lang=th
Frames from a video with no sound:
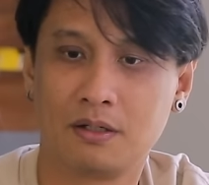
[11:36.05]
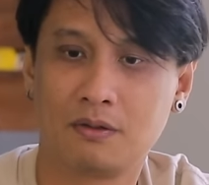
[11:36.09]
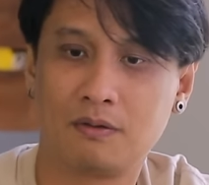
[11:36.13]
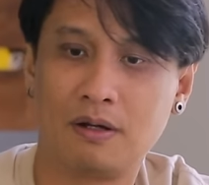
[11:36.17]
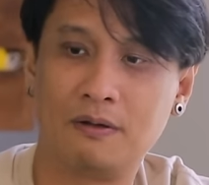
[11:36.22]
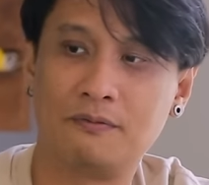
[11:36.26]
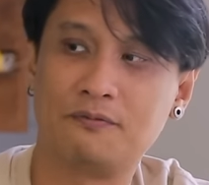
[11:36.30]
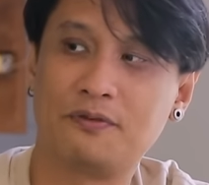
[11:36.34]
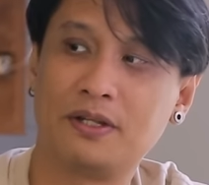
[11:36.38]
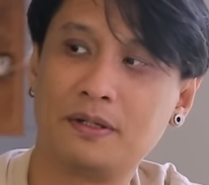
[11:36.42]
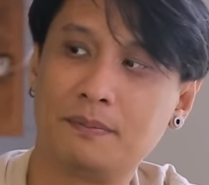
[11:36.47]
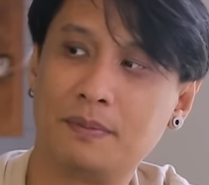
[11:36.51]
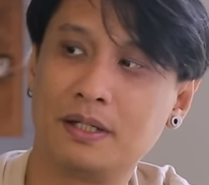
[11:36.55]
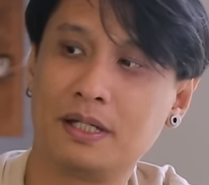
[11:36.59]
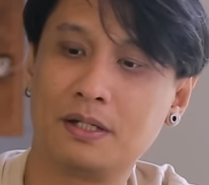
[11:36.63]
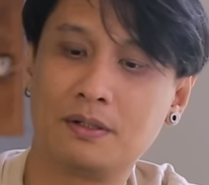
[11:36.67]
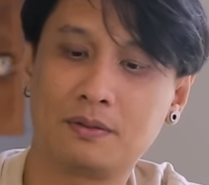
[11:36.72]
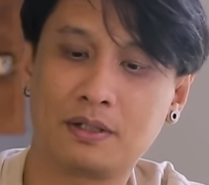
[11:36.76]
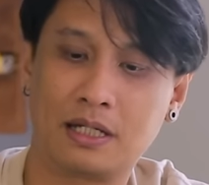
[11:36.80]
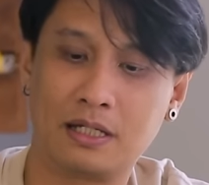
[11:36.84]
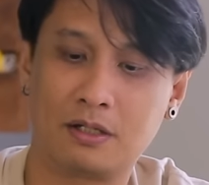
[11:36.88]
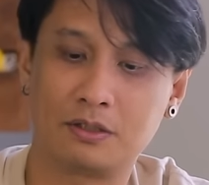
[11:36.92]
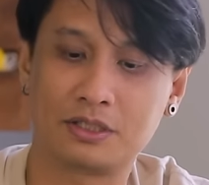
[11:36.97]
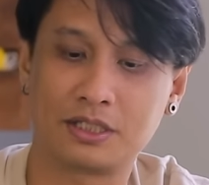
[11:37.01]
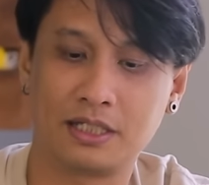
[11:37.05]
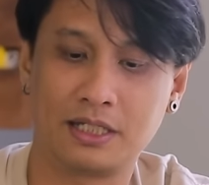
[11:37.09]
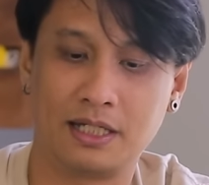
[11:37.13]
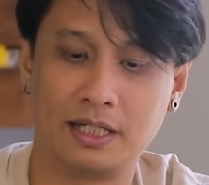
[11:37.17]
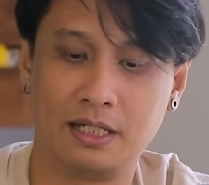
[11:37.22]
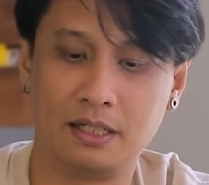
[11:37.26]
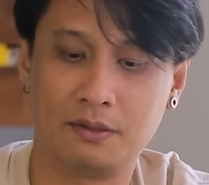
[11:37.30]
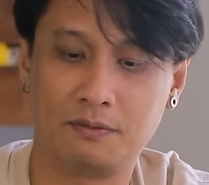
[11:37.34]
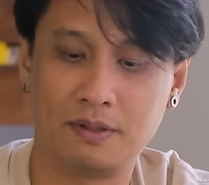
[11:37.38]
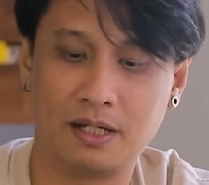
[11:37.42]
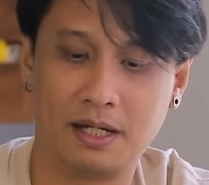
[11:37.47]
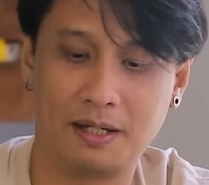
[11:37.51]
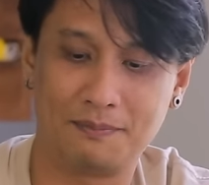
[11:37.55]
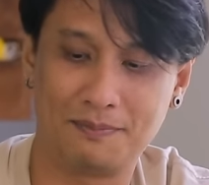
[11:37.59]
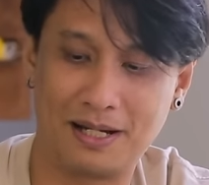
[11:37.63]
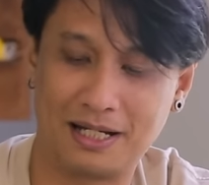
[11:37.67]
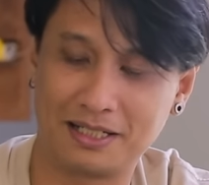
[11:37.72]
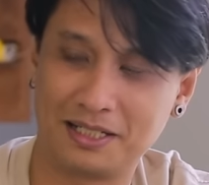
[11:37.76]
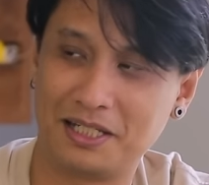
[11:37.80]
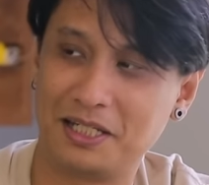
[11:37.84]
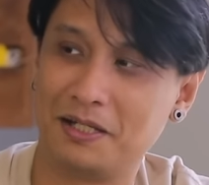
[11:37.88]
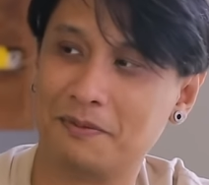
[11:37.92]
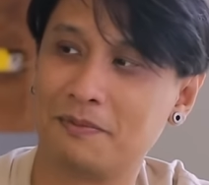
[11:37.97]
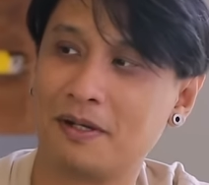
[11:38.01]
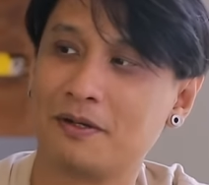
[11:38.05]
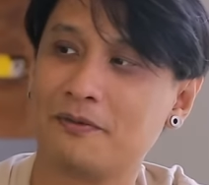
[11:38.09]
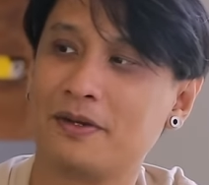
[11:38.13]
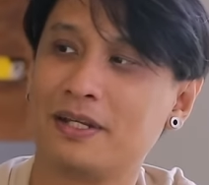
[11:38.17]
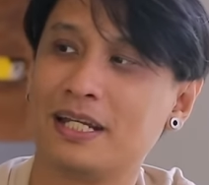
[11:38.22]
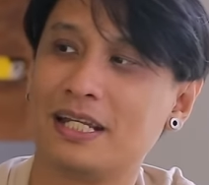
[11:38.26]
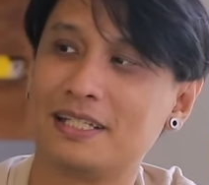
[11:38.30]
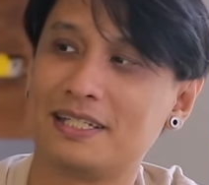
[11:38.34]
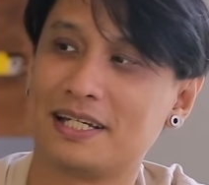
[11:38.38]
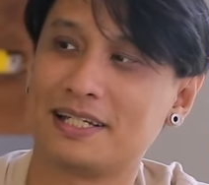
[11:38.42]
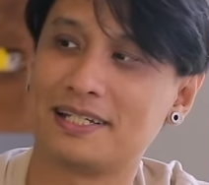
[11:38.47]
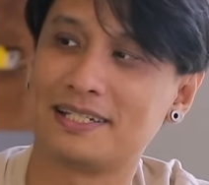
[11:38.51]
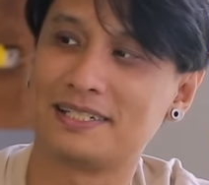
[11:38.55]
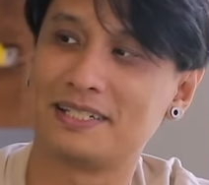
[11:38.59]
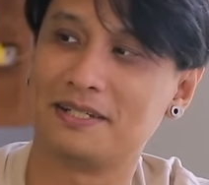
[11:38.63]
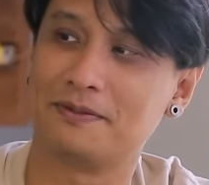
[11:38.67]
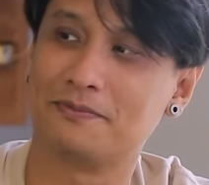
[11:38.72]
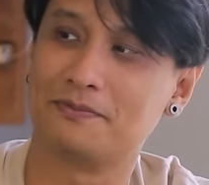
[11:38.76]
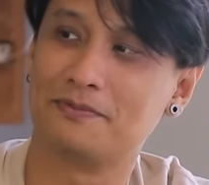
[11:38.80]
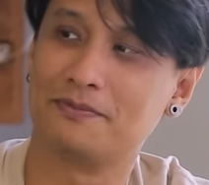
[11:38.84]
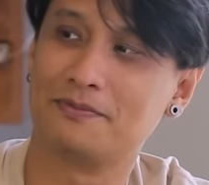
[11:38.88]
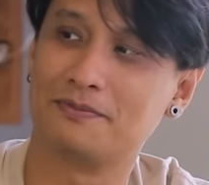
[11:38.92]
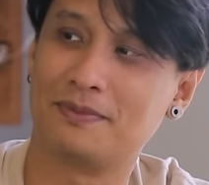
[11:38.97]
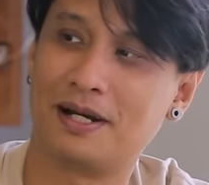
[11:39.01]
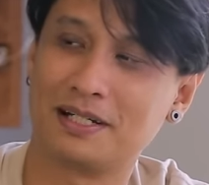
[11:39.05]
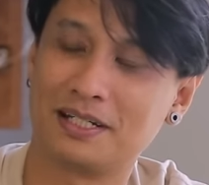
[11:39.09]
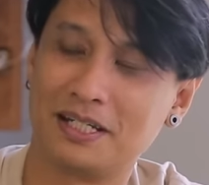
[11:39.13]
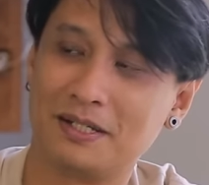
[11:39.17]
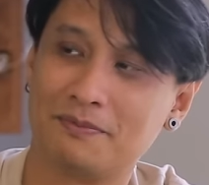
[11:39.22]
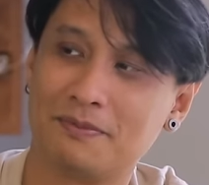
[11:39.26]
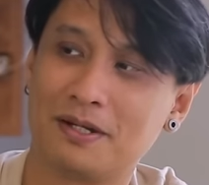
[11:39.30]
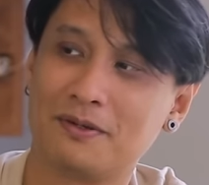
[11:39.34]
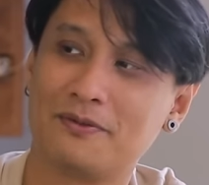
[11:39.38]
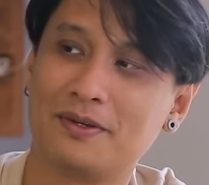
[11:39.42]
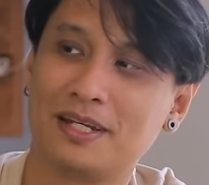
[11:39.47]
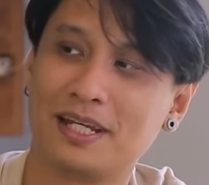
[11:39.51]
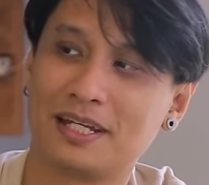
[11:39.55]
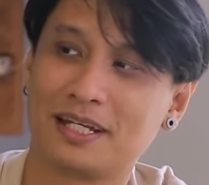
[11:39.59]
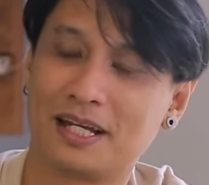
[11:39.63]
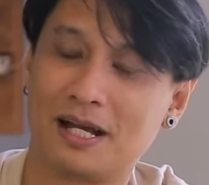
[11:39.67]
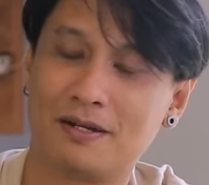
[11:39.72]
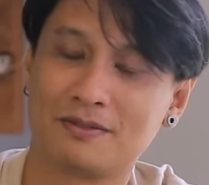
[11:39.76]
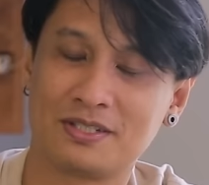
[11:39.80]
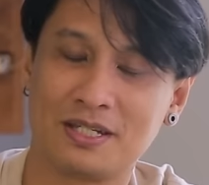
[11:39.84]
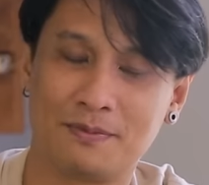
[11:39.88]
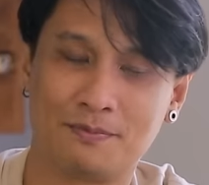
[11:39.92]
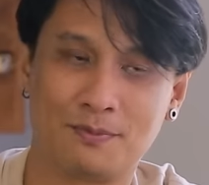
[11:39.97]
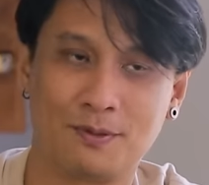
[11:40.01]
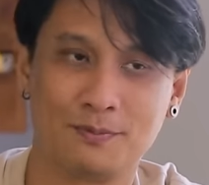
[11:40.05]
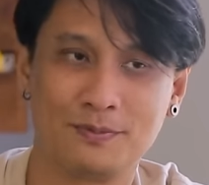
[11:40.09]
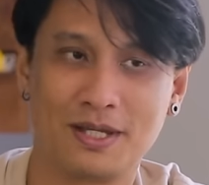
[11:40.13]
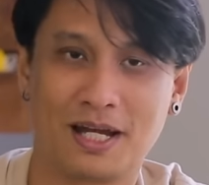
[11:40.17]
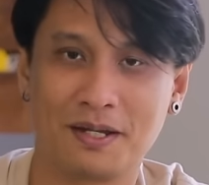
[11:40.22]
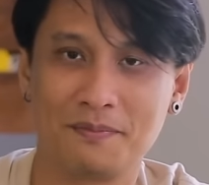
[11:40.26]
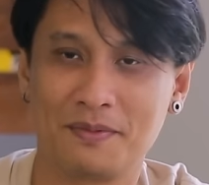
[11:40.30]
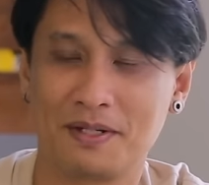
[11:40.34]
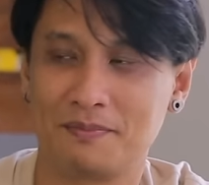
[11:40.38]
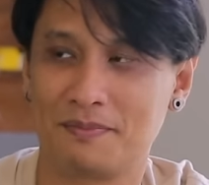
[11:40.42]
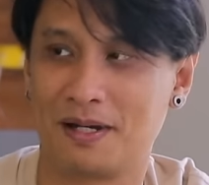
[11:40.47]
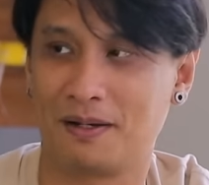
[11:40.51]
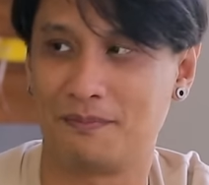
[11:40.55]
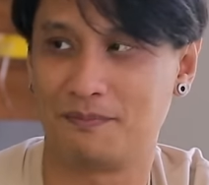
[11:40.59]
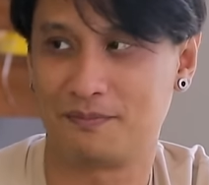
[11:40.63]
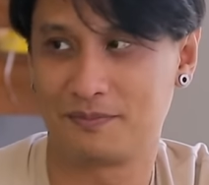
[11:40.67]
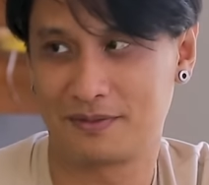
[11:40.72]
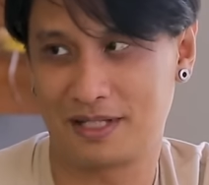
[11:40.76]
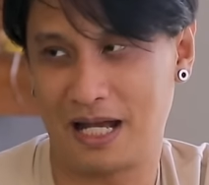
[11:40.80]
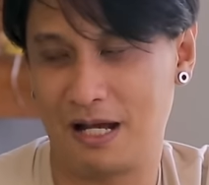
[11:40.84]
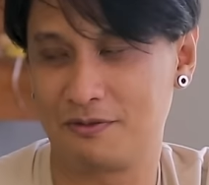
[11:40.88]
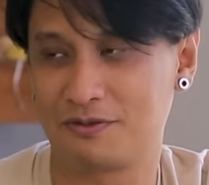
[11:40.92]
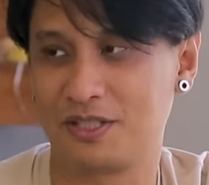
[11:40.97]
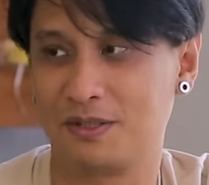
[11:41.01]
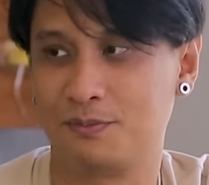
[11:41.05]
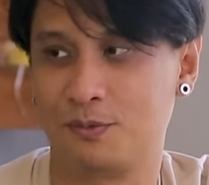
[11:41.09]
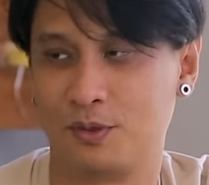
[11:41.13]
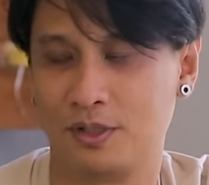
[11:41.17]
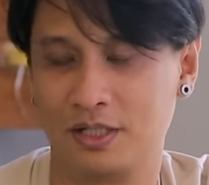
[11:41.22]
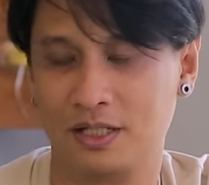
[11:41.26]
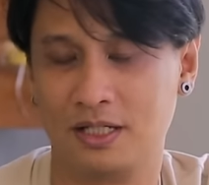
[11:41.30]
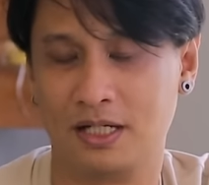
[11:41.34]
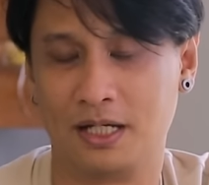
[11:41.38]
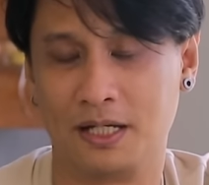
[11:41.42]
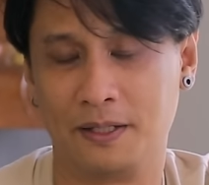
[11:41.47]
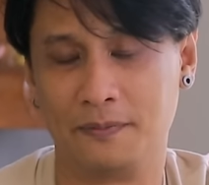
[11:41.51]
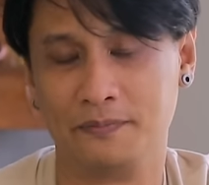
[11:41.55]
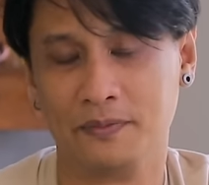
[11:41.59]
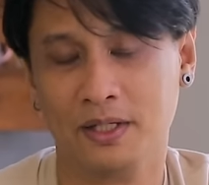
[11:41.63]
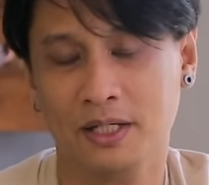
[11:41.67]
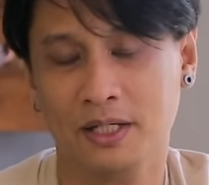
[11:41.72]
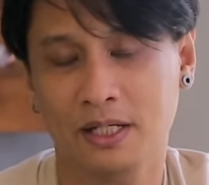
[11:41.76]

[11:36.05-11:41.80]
ความฟิตไม่เท่ากัน เราจะเห็นแล้วว่าบางทีแม่งวิ่งได้เจ็ดสิบบางทีแม่งวิ่งได้เก้าสิบผมอยากให้มันแบบเก้าสิบหมดเลย